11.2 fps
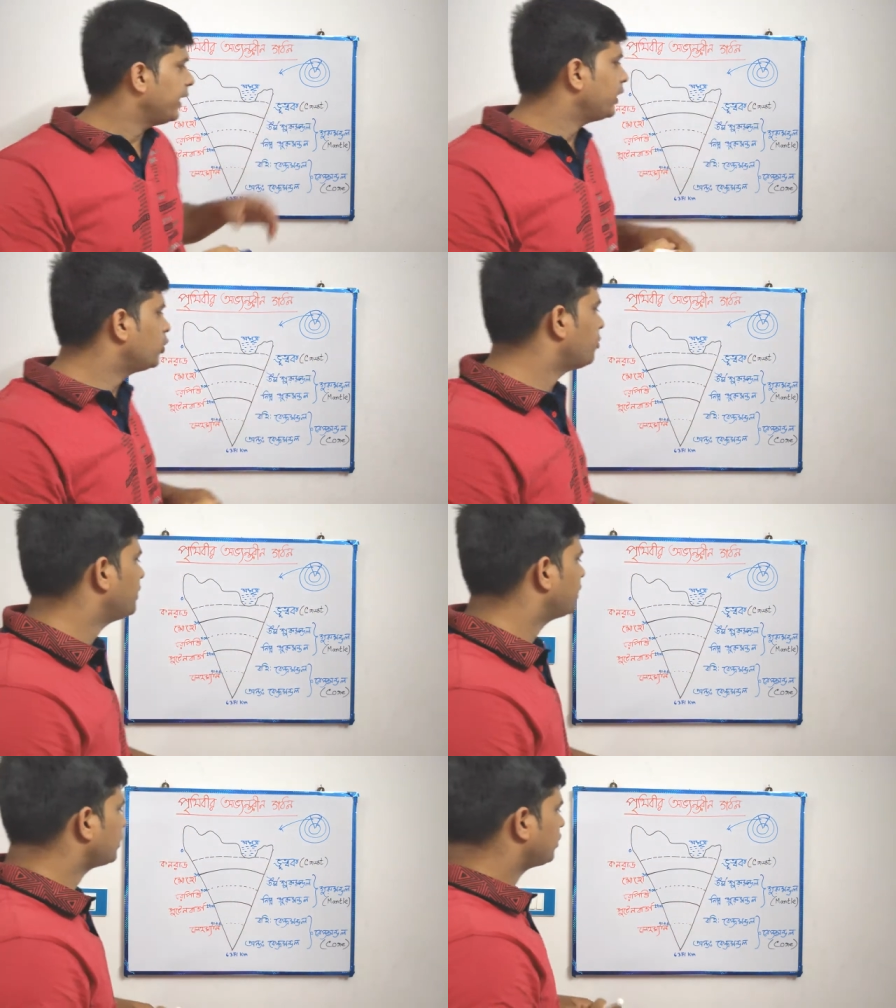এর
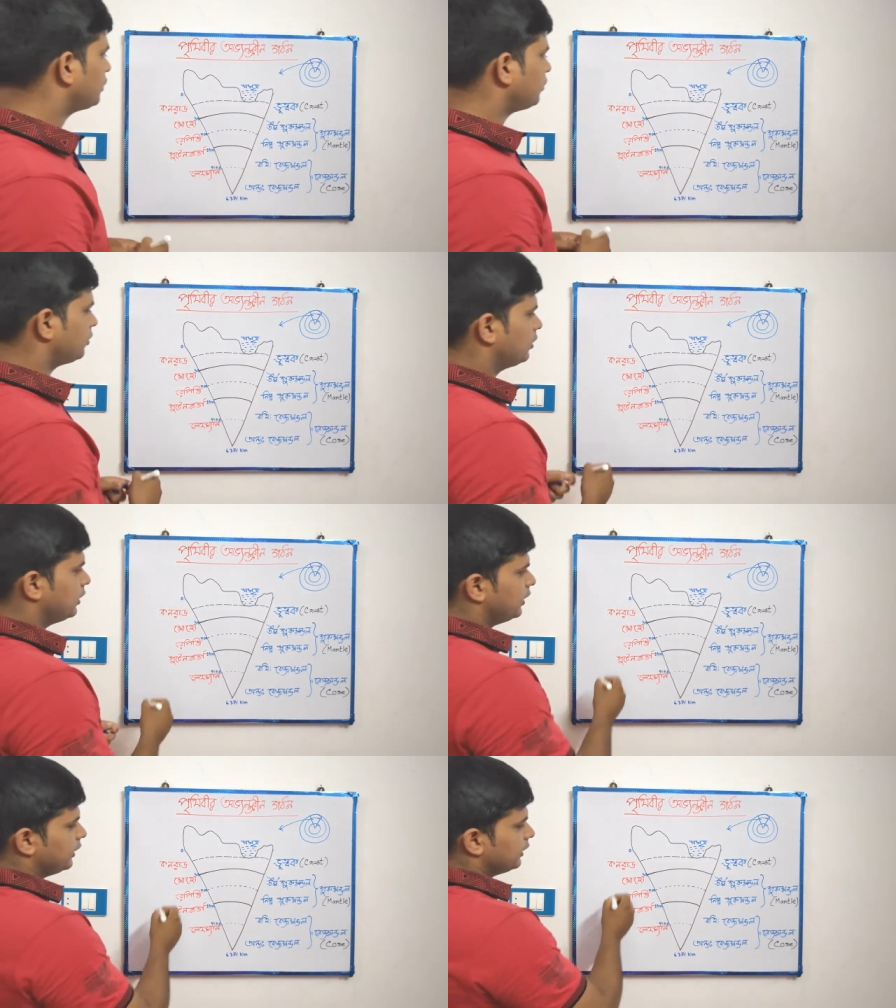গভীরতা কত
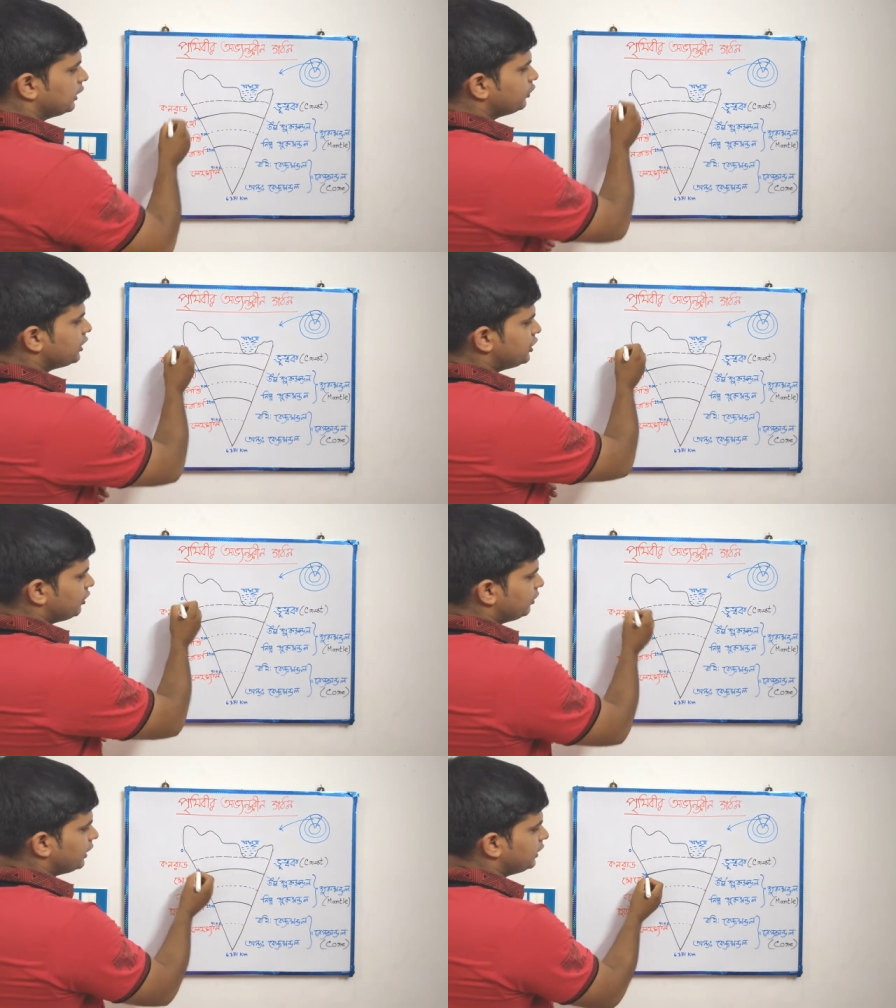তাই যদি
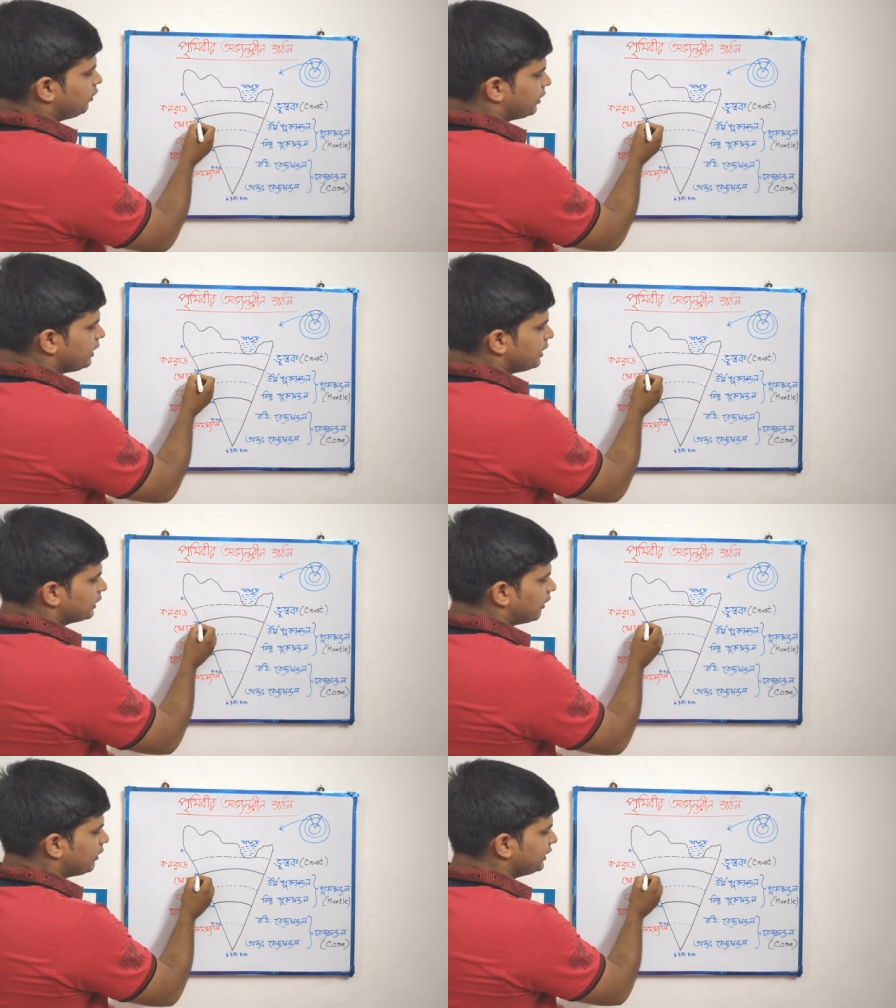জিরো থেকে ধরি
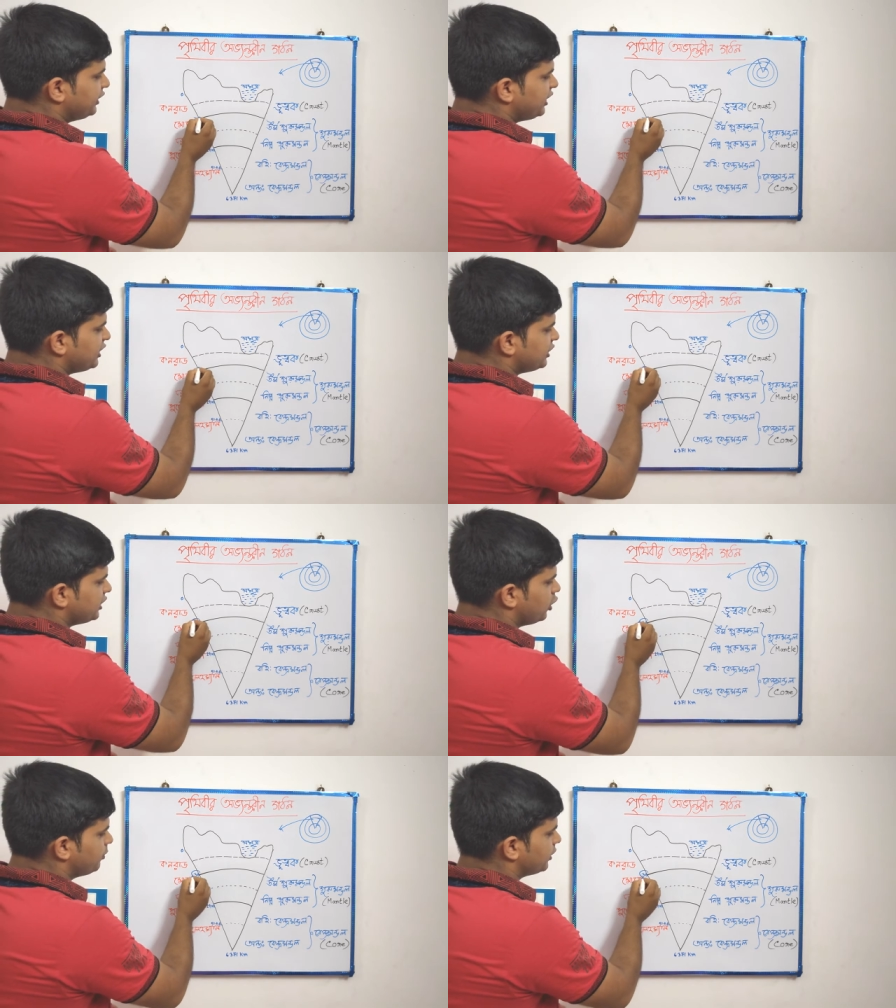তাহলে তিরিশ
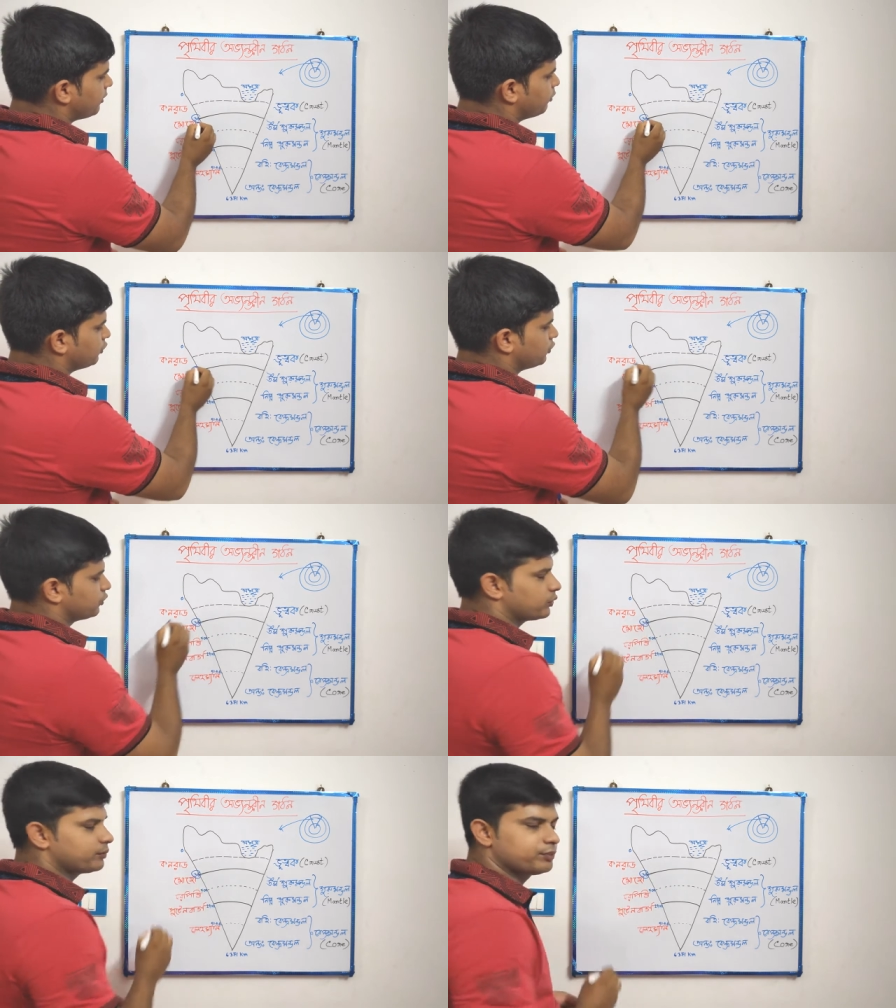কিলোমিটার
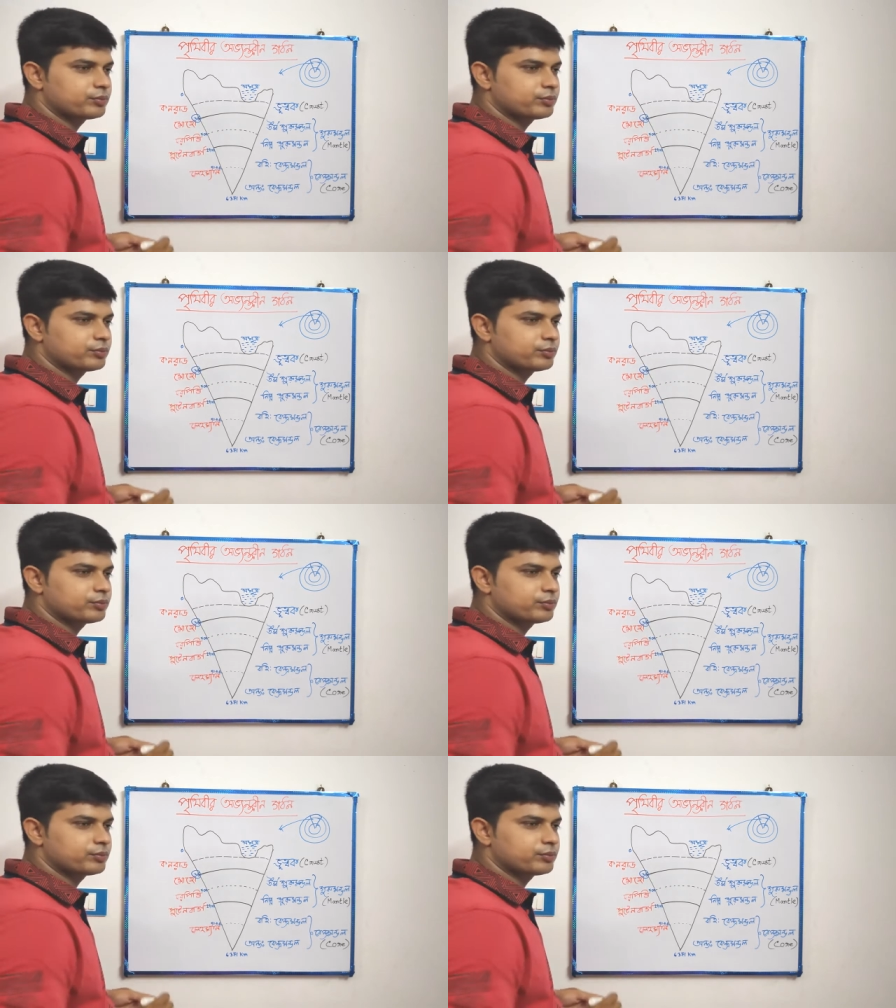পর্যন্ত